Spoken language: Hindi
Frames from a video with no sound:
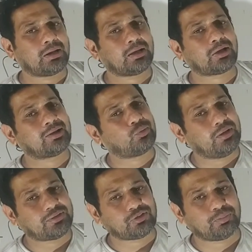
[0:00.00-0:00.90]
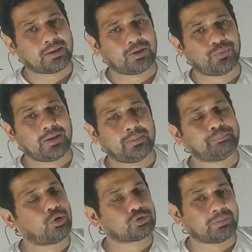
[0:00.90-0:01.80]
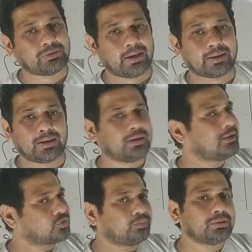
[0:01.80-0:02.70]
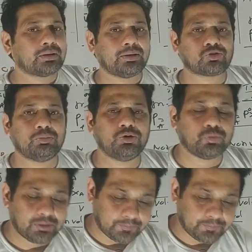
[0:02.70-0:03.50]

कैलकुलेशंस भरे हुए हैं बहुत मजा आएगा तो मिलते हैं नेक्स्ट वीडियो में